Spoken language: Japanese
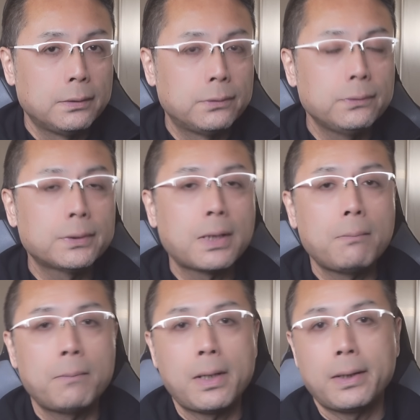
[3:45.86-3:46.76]

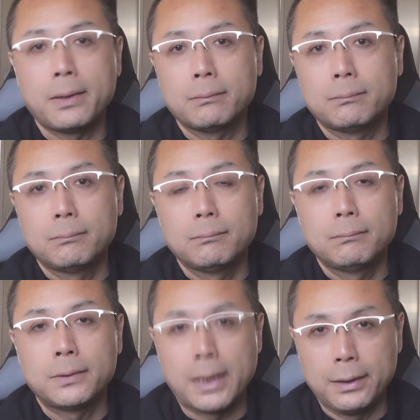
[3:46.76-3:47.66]
13万円
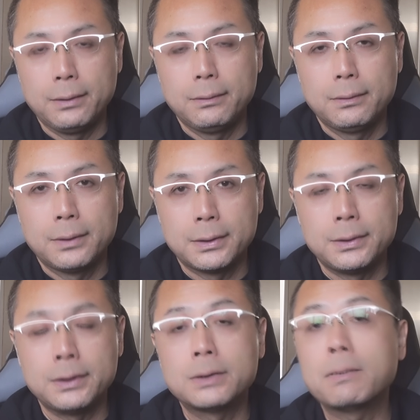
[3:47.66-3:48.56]
台で
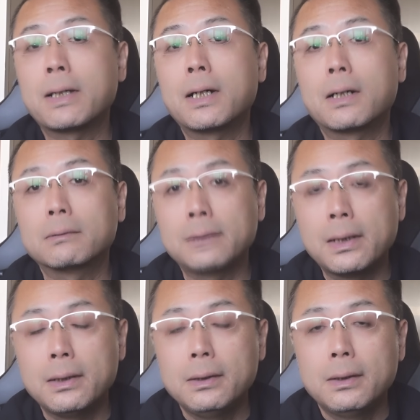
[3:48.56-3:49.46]
す実売価格
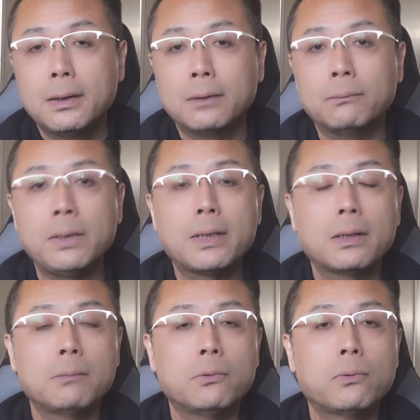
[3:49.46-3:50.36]
ね。あの
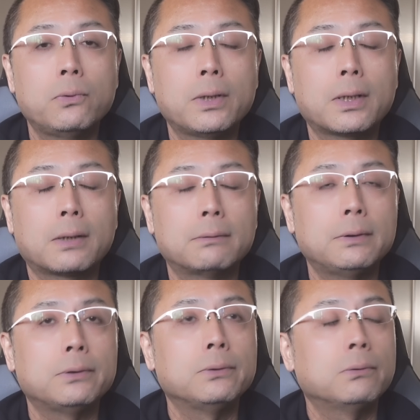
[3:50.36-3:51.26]
メーカー希望小売価格
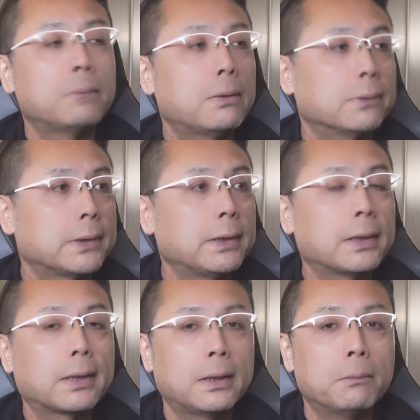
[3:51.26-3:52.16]
は14万5,000円
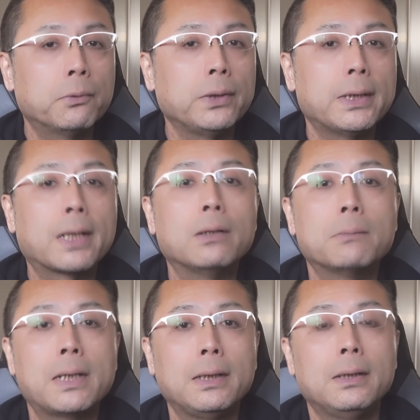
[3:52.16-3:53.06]
だったかなボディだけ
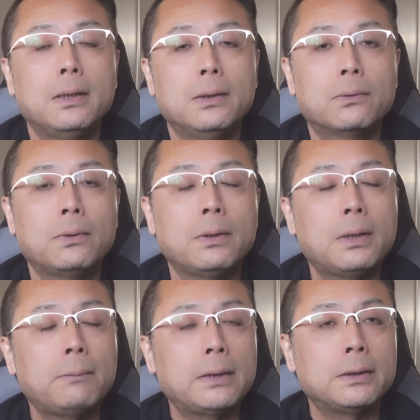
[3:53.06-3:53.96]
の場合。それ
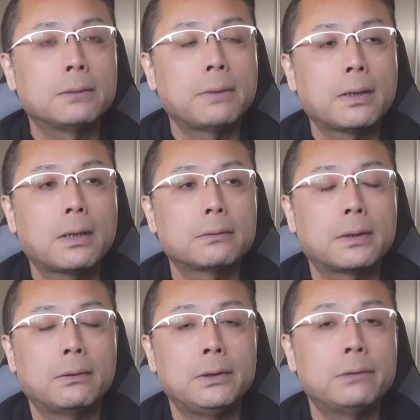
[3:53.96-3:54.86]
がまあ実売価格
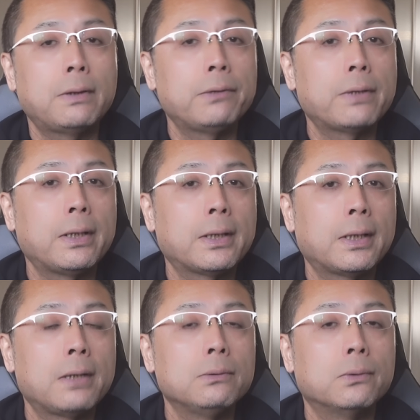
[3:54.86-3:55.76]
だと1割ぐらい引
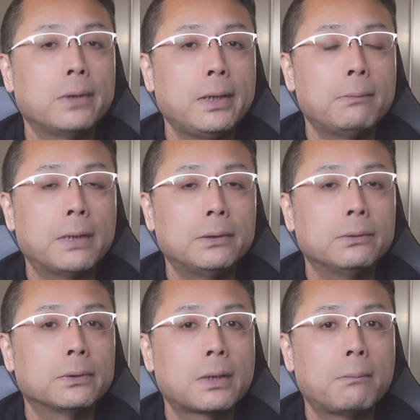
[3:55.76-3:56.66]
かれるので、まあ、
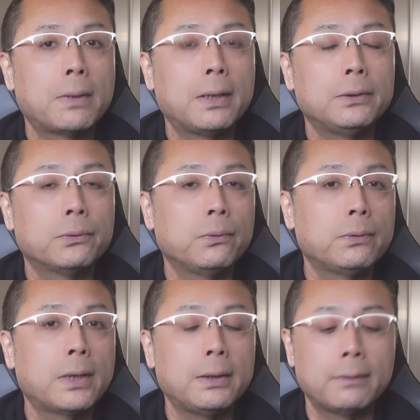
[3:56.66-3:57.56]
13万円ちょ
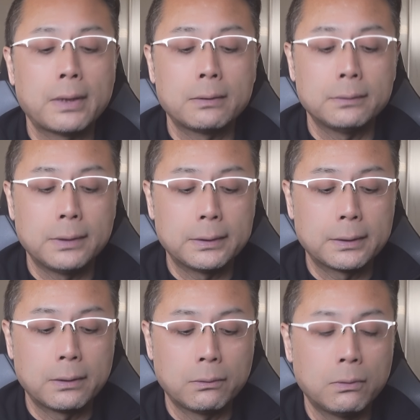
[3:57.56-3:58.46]
いぐらいにはなるんで
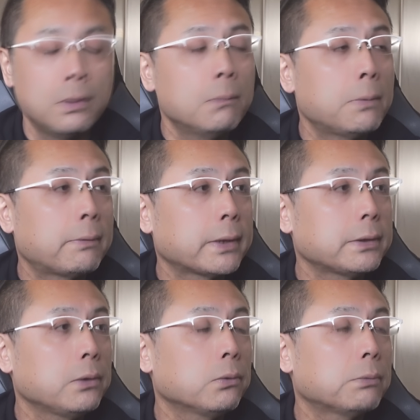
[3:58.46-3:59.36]
すけど、まあ、
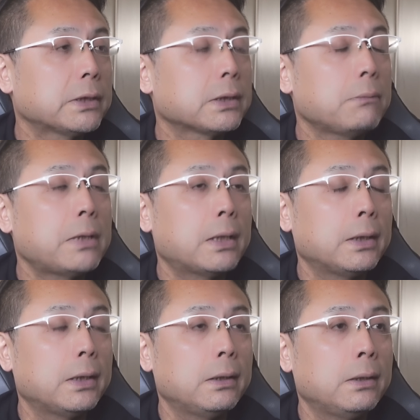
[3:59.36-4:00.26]
私はヨドバシカメラ
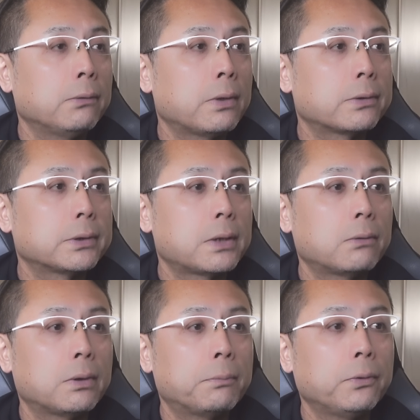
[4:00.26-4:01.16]
で予約した
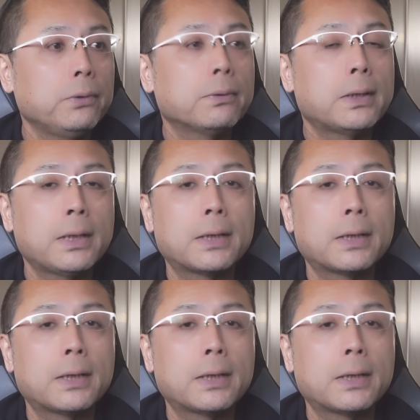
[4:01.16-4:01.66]
のでポイントが